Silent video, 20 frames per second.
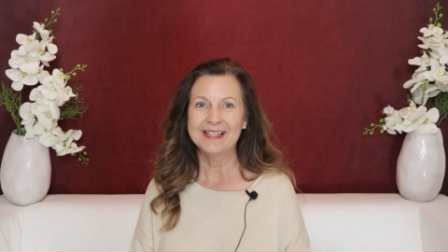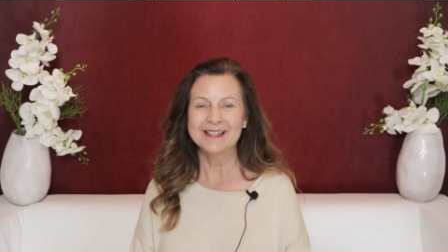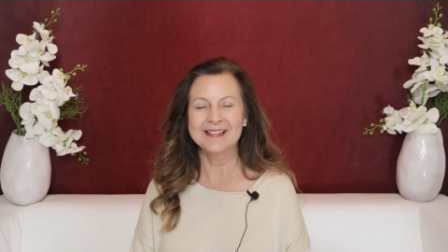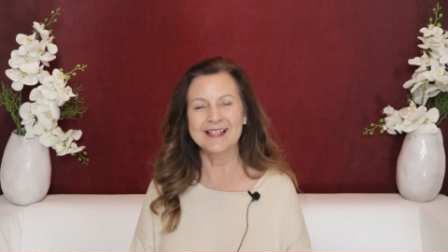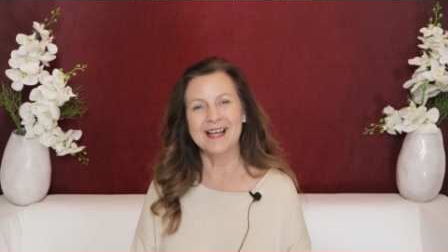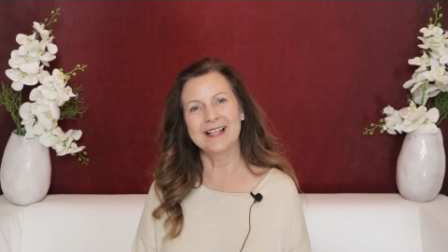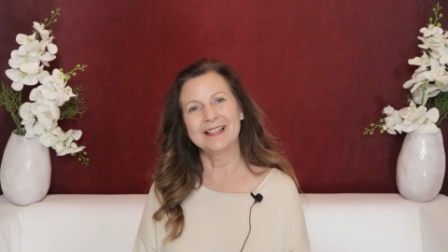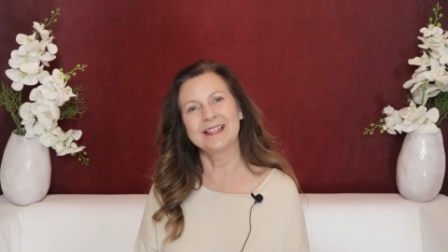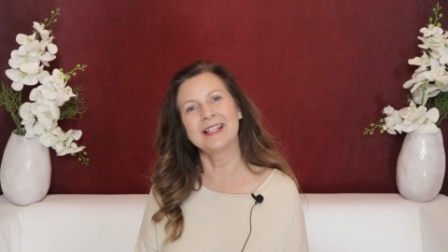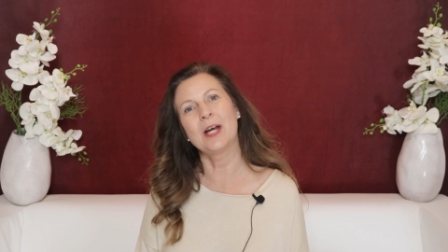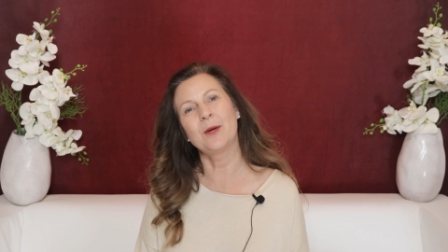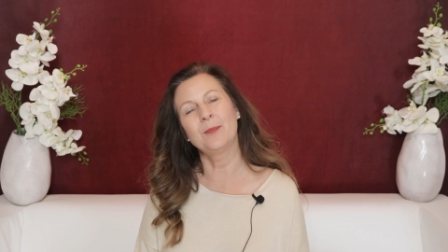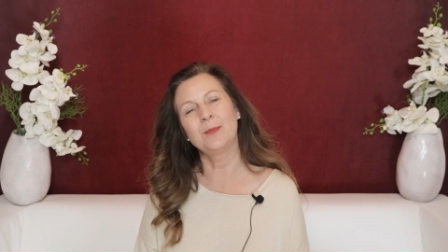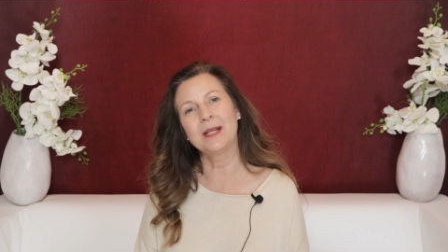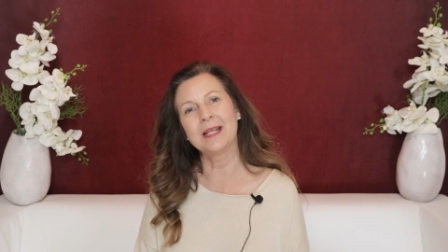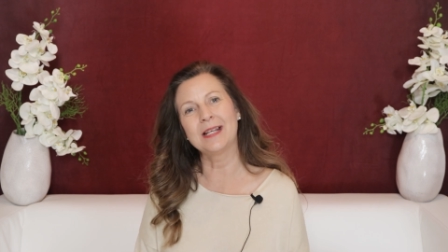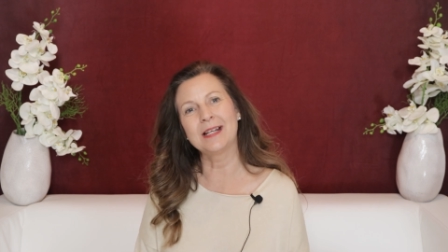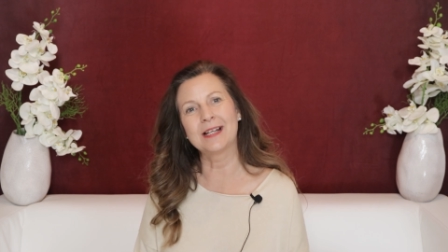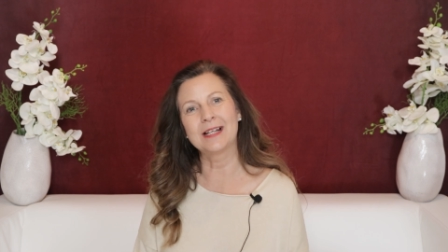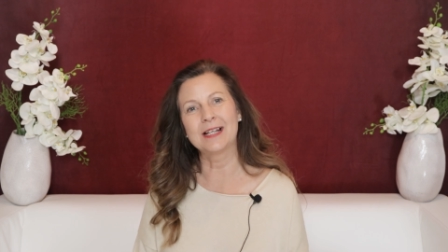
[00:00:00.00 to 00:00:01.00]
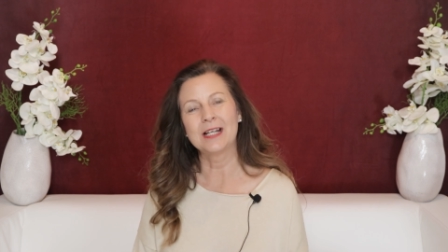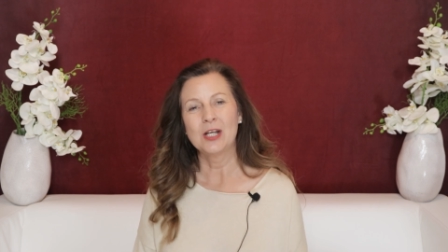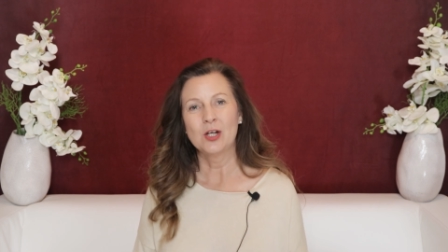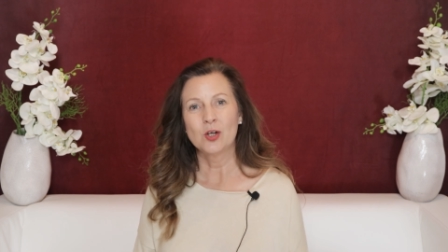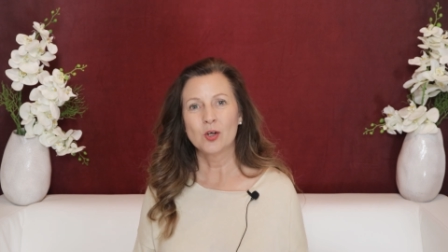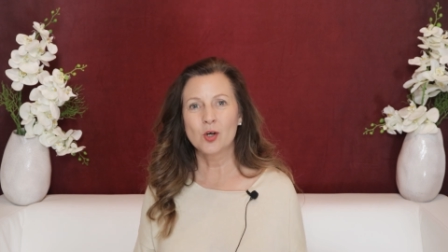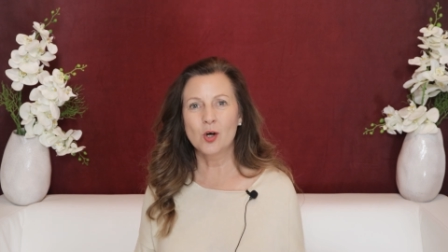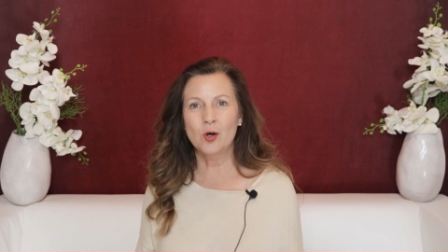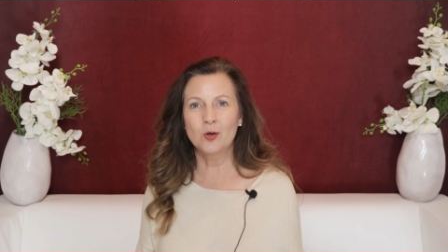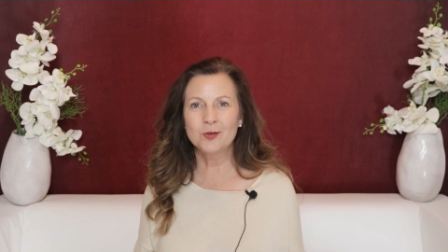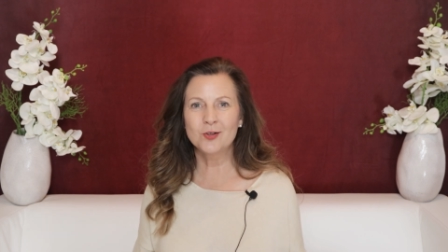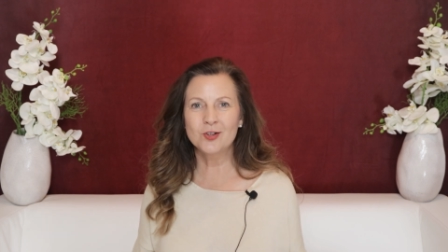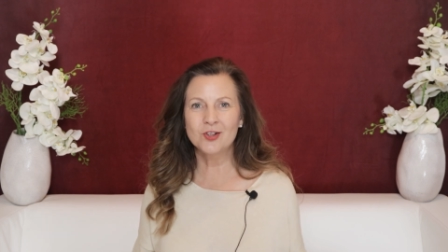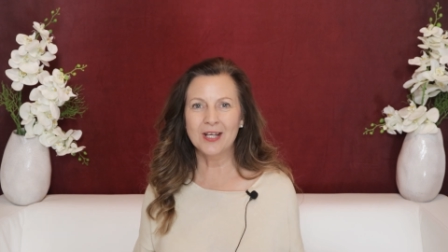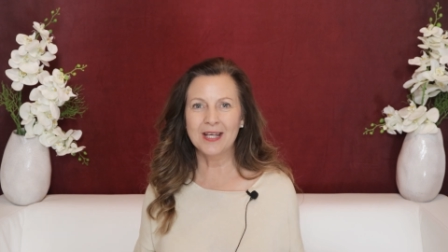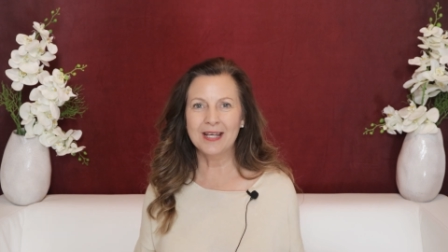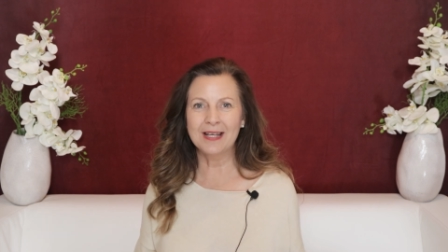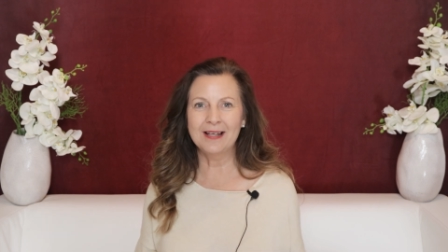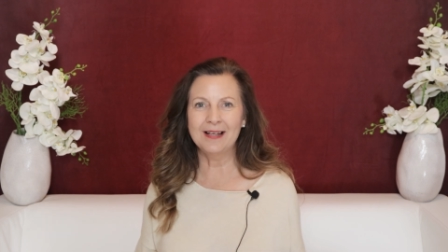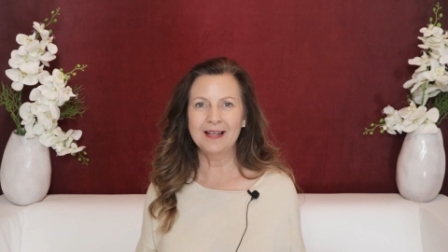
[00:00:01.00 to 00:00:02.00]
Tanja Mink,
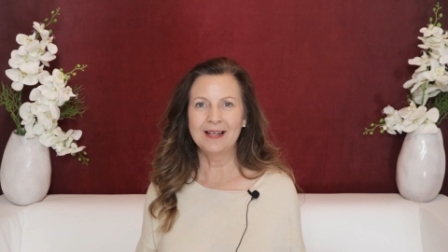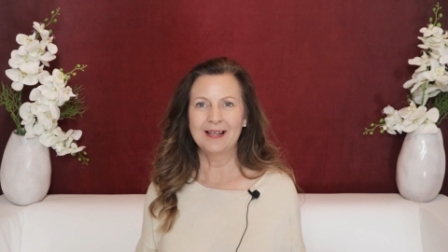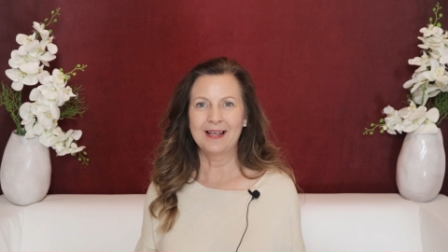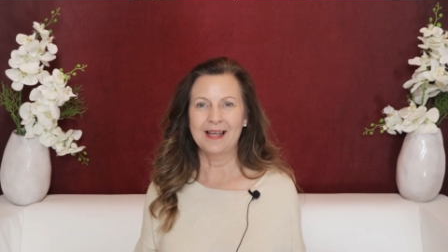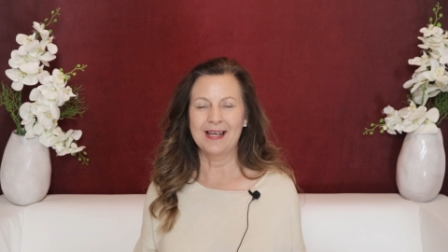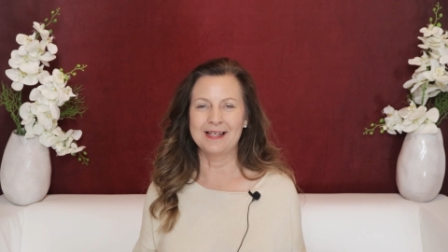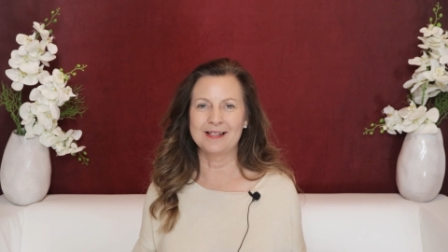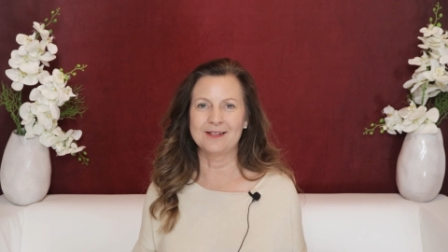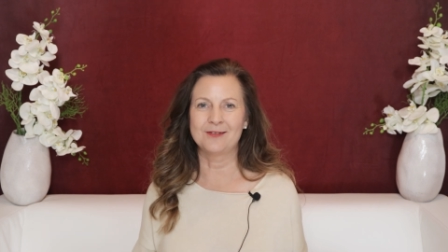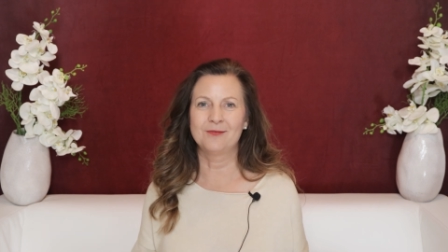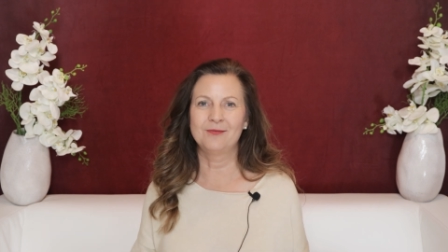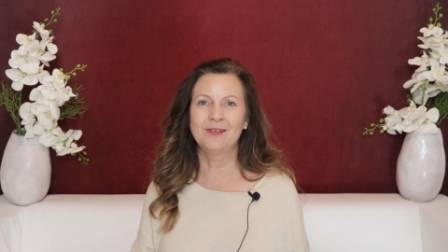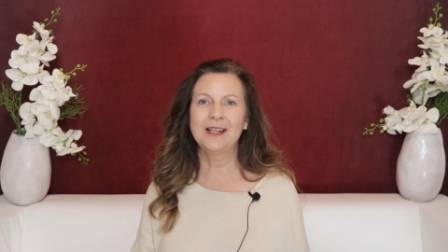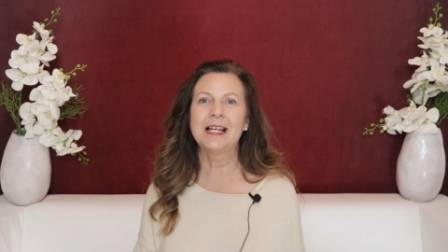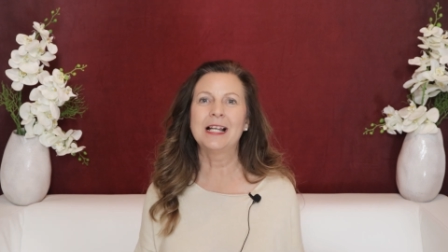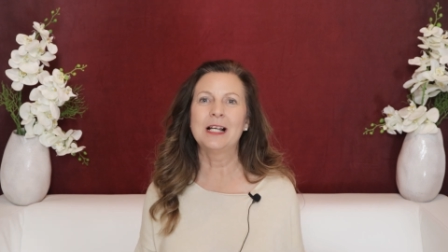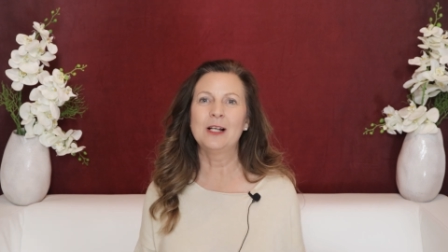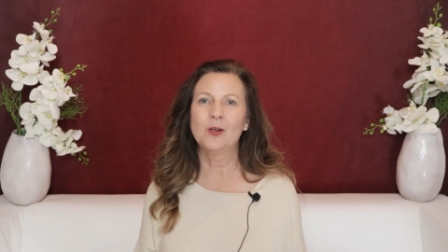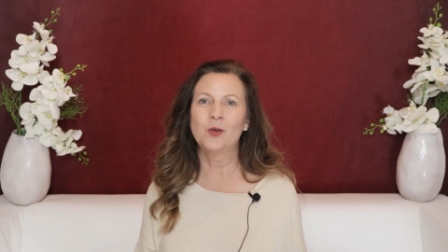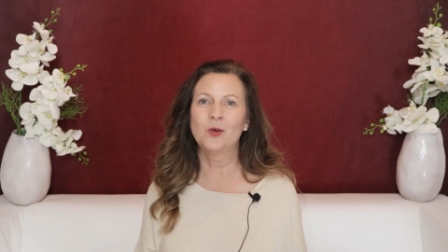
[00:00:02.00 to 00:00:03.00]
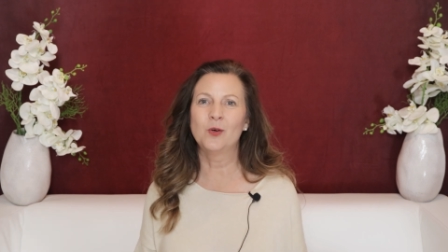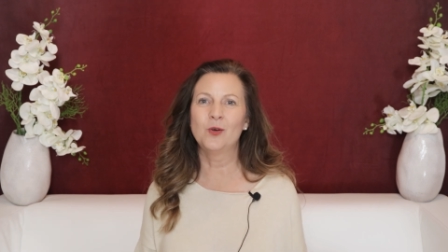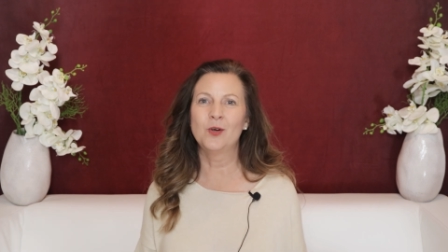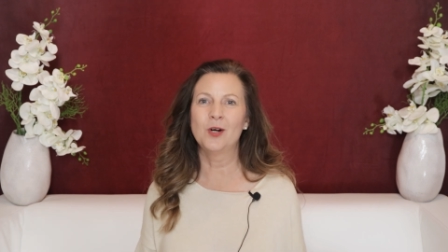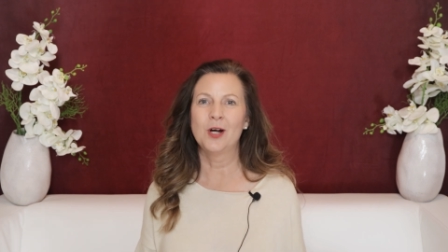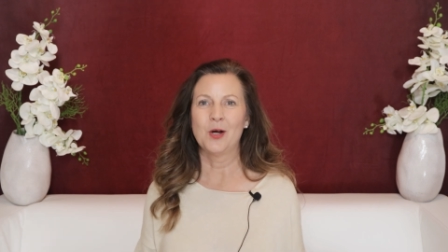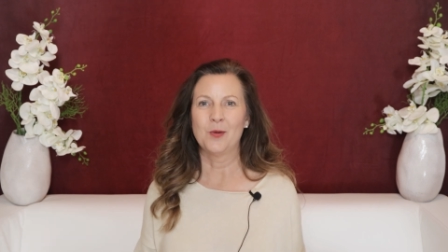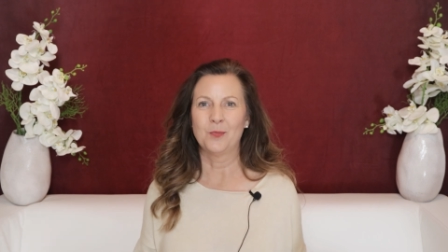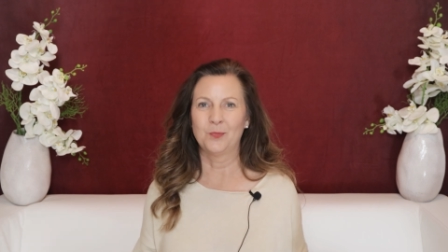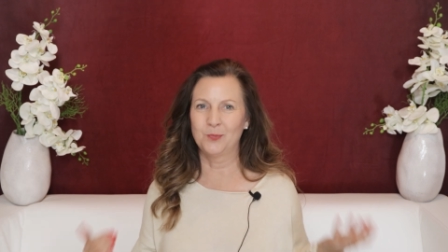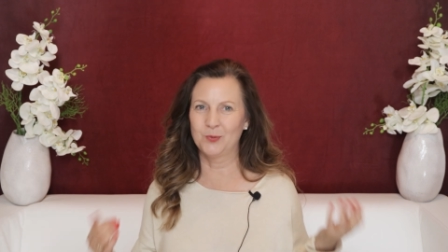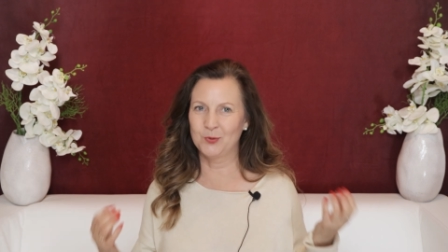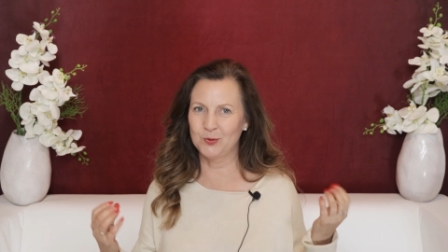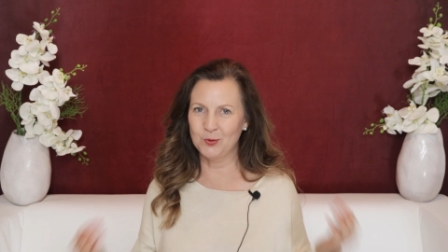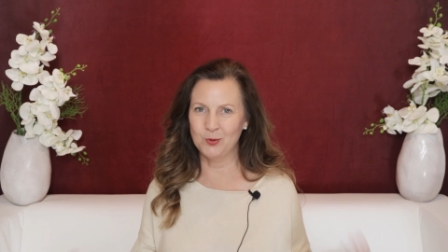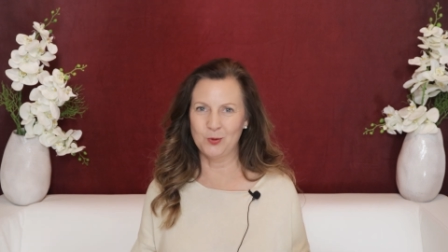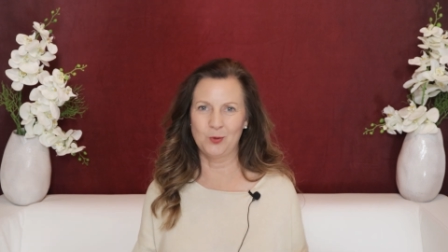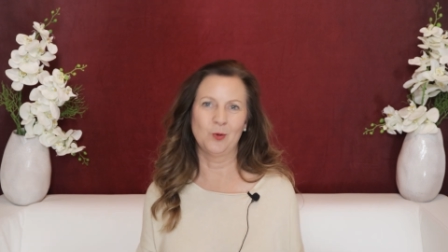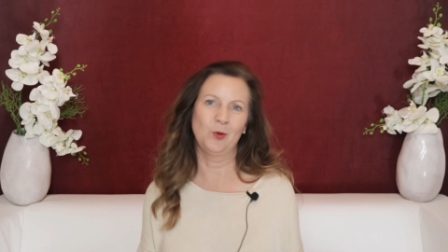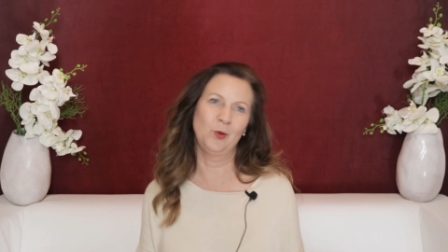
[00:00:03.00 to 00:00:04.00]
Coaching, Entwicklung,
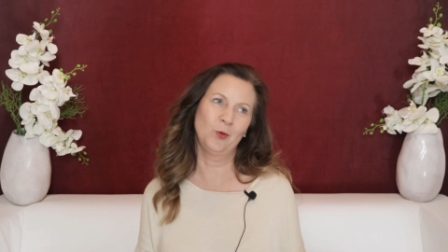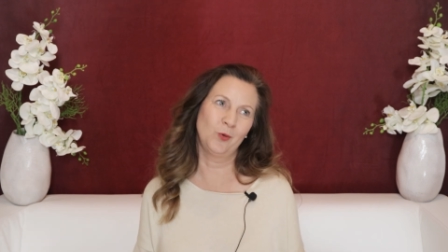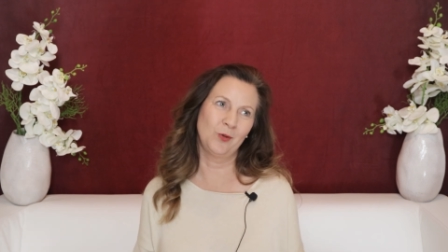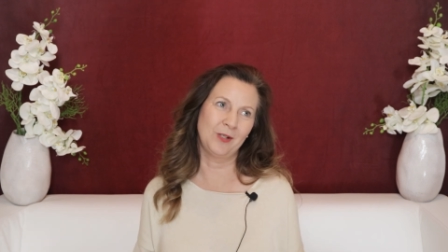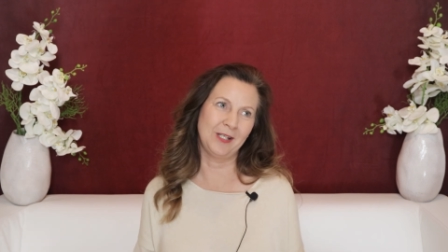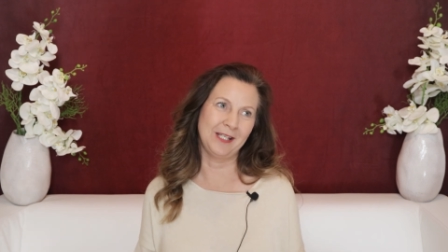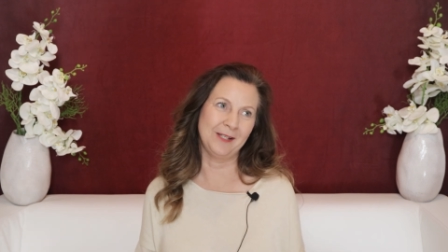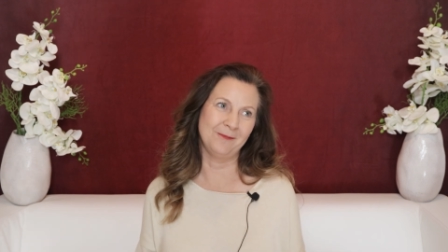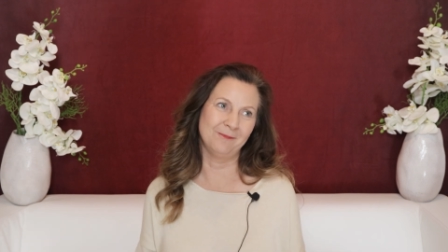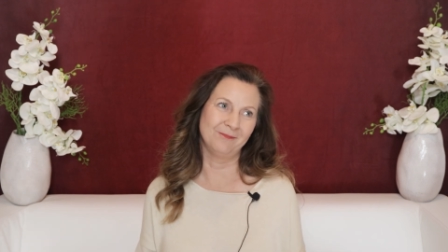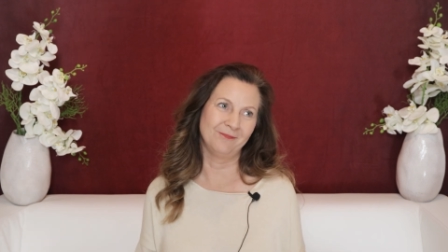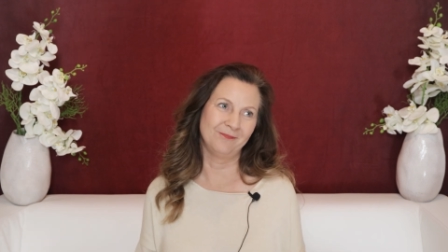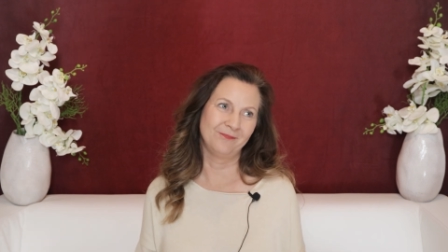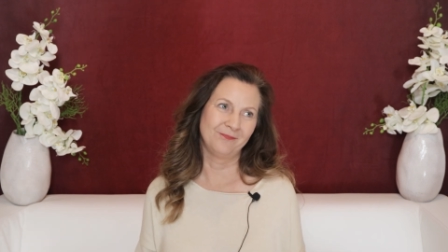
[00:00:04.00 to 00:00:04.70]
Psychologie.